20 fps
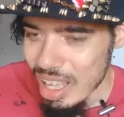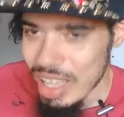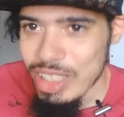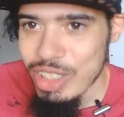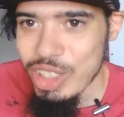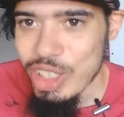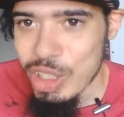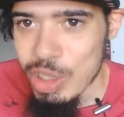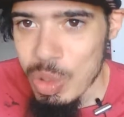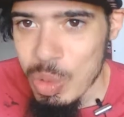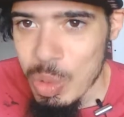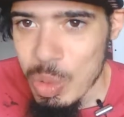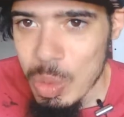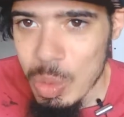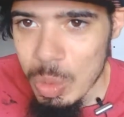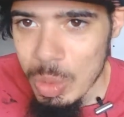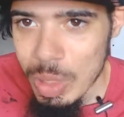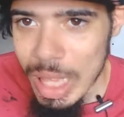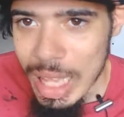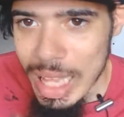Aí chegou o
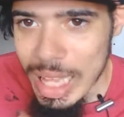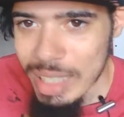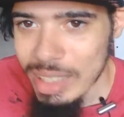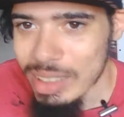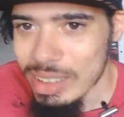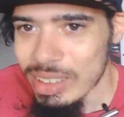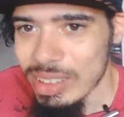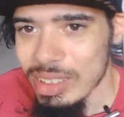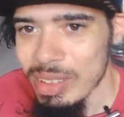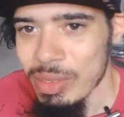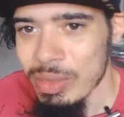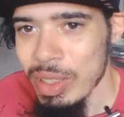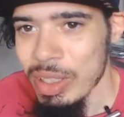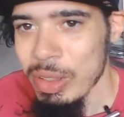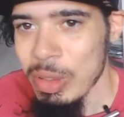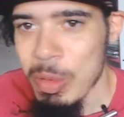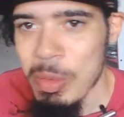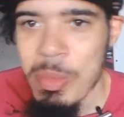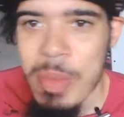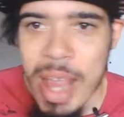Kula,
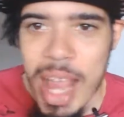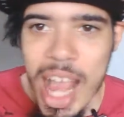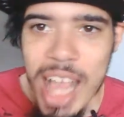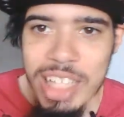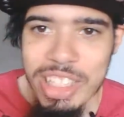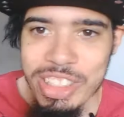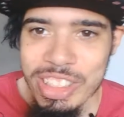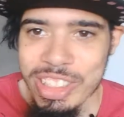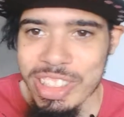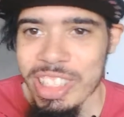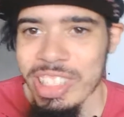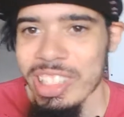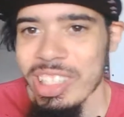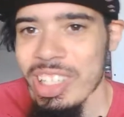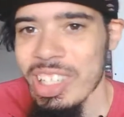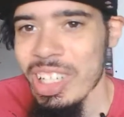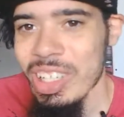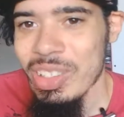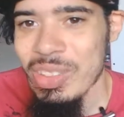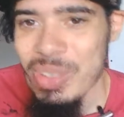falou, mestre,
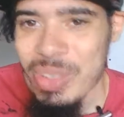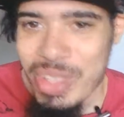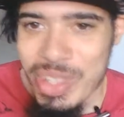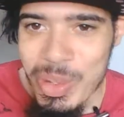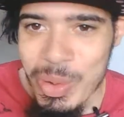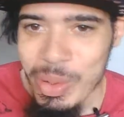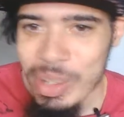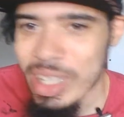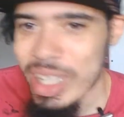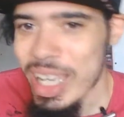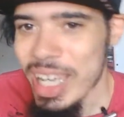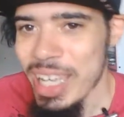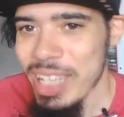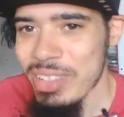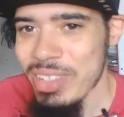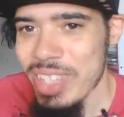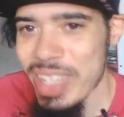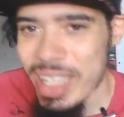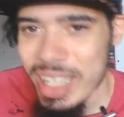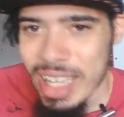não sei o que,
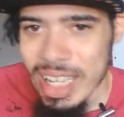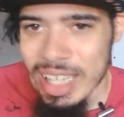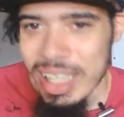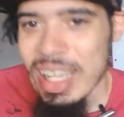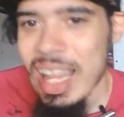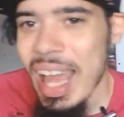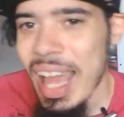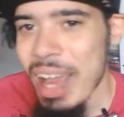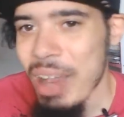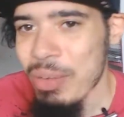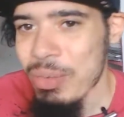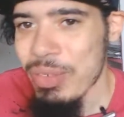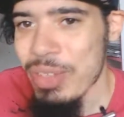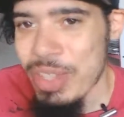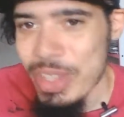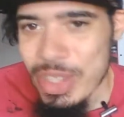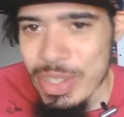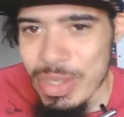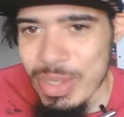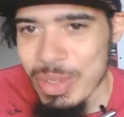não sei o que lá, eu
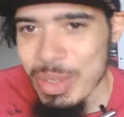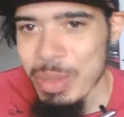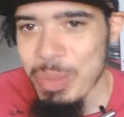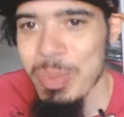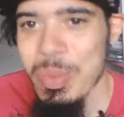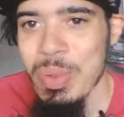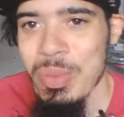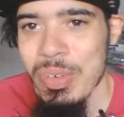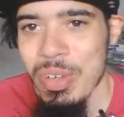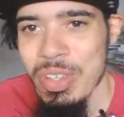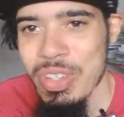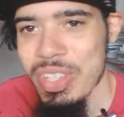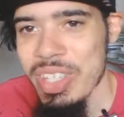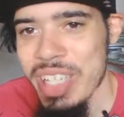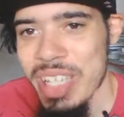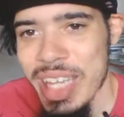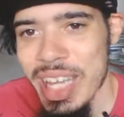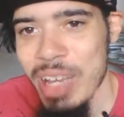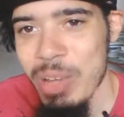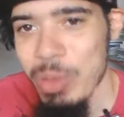fiz isso tudo por
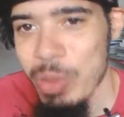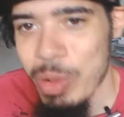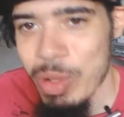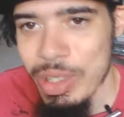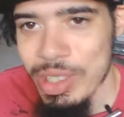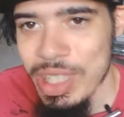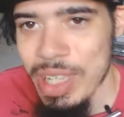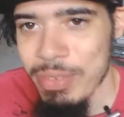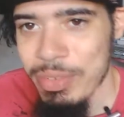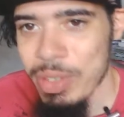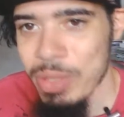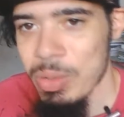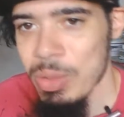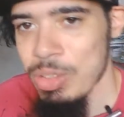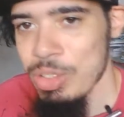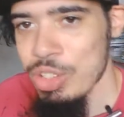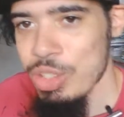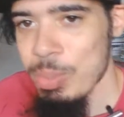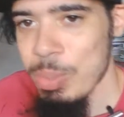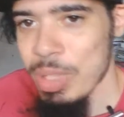você. E o Noco já ficou
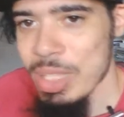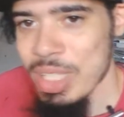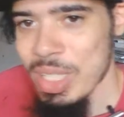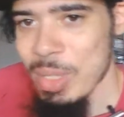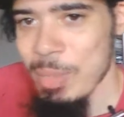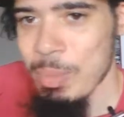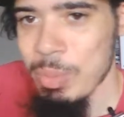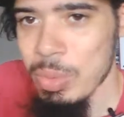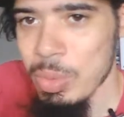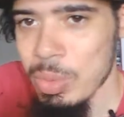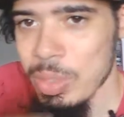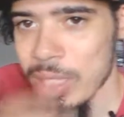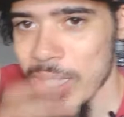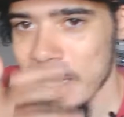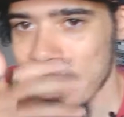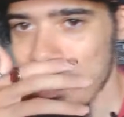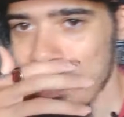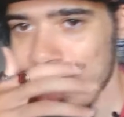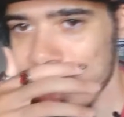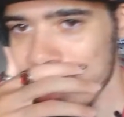tipo assim, puta
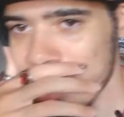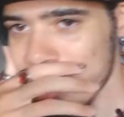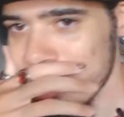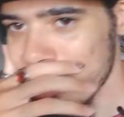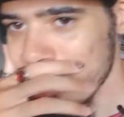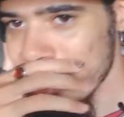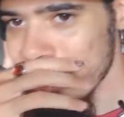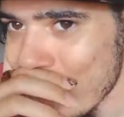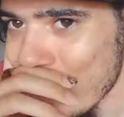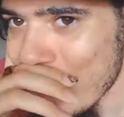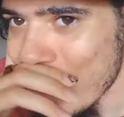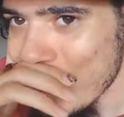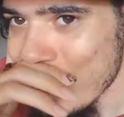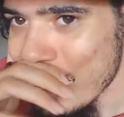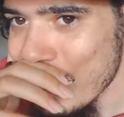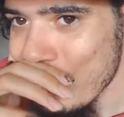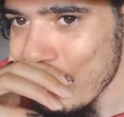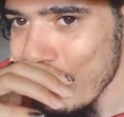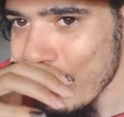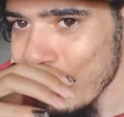que pariu. Eu acho
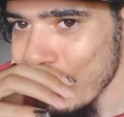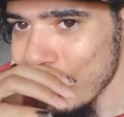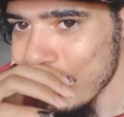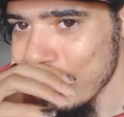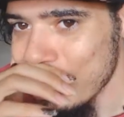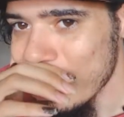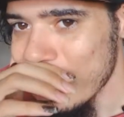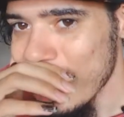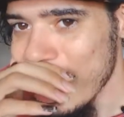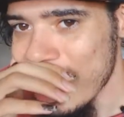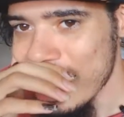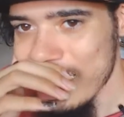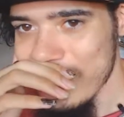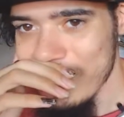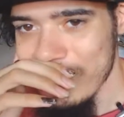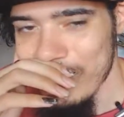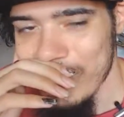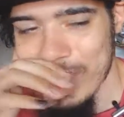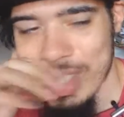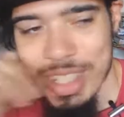que Boruto tem
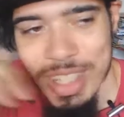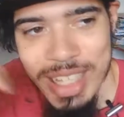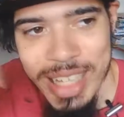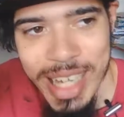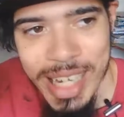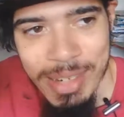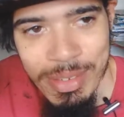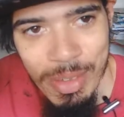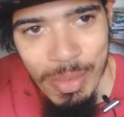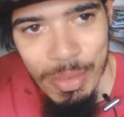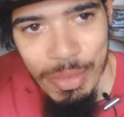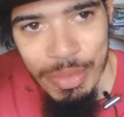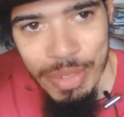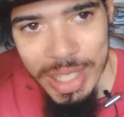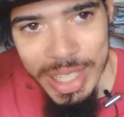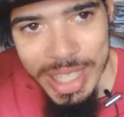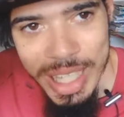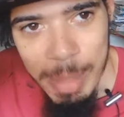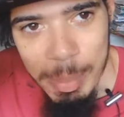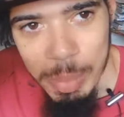razão, esses caras vão
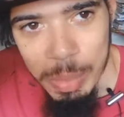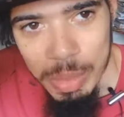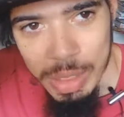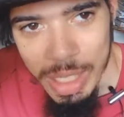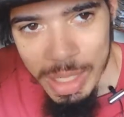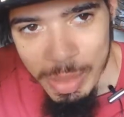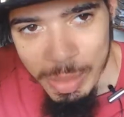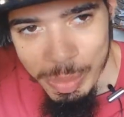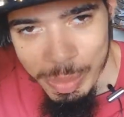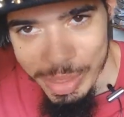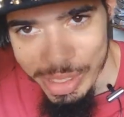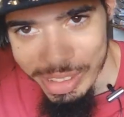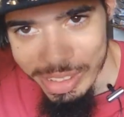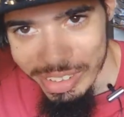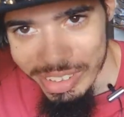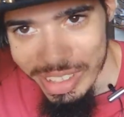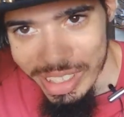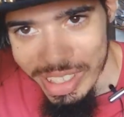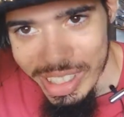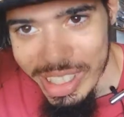fila da puta
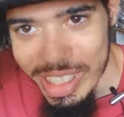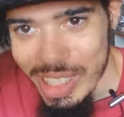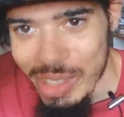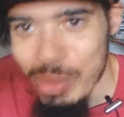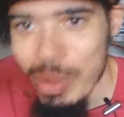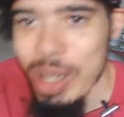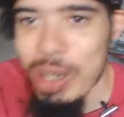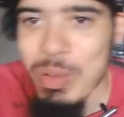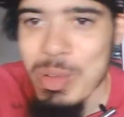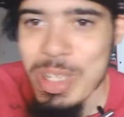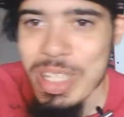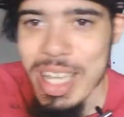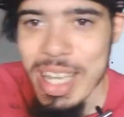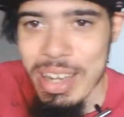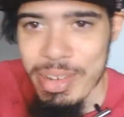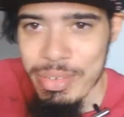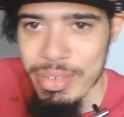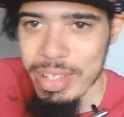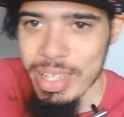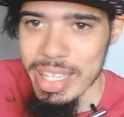comigo. E não é que os
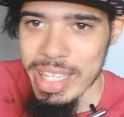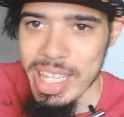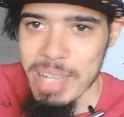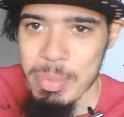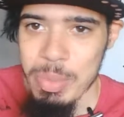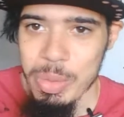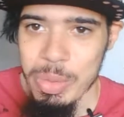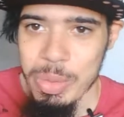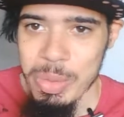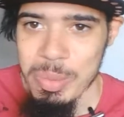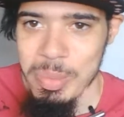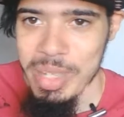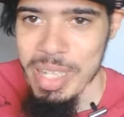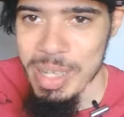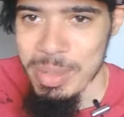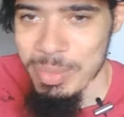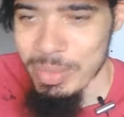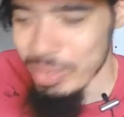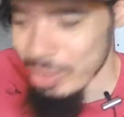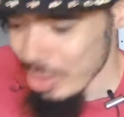caras fila da puta
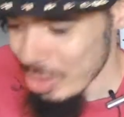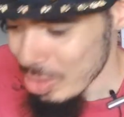mesmo?